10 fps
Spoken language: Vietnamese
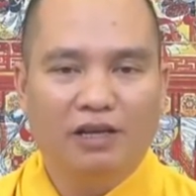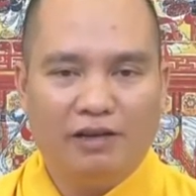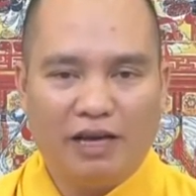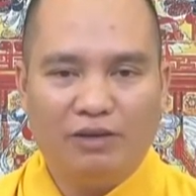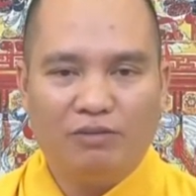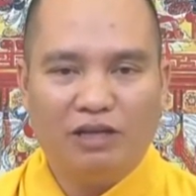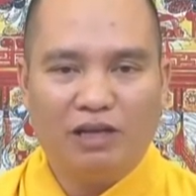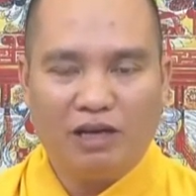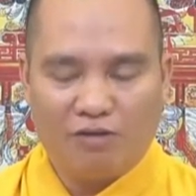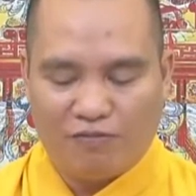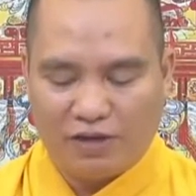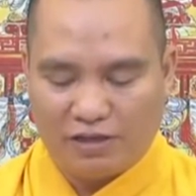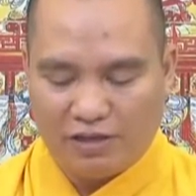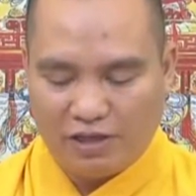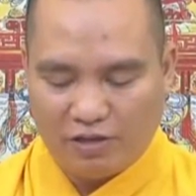nay chúng ta đã học
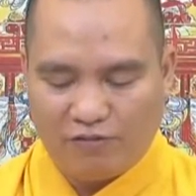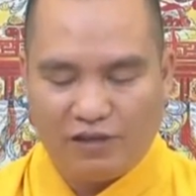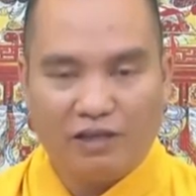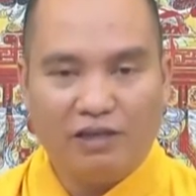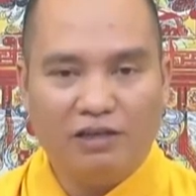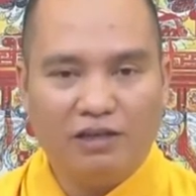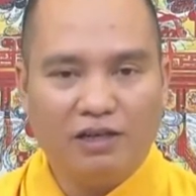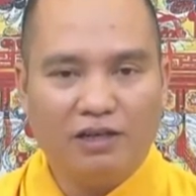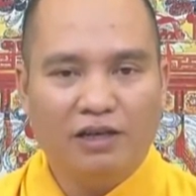Phật đã hiểu Phật đã được